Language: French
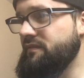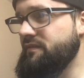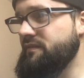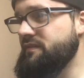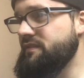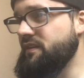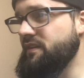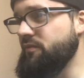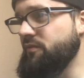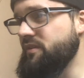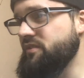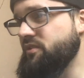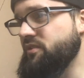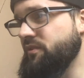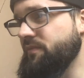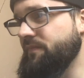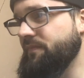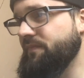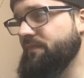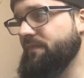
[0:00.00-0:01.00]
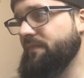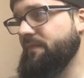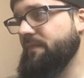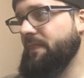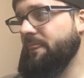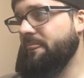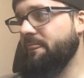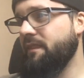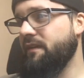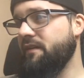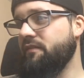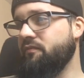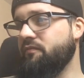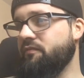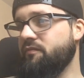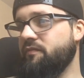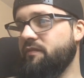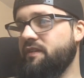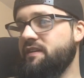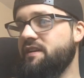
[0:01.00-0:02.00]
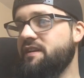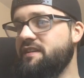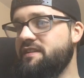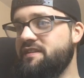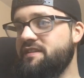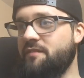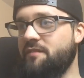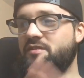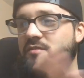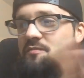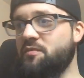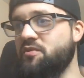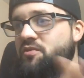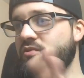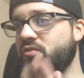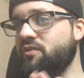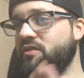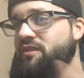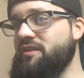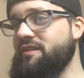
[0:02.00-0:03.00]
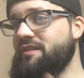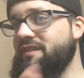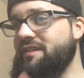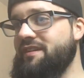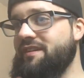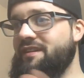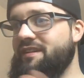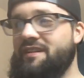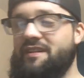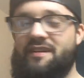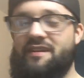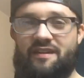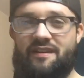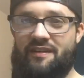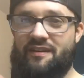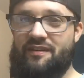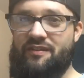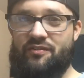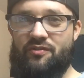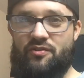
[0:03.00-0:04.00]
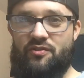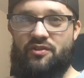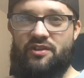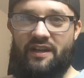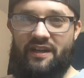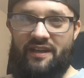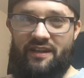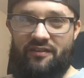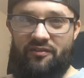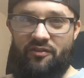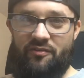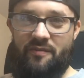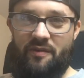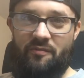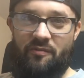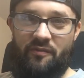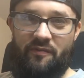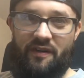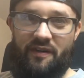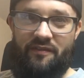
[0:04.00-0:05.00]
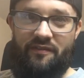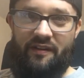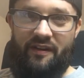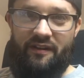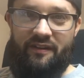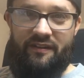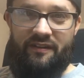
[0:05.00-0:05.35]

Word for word: Salut Mathieu. C'est un petit peu chaud de, de gérer les deux, mais bon, on va le faire.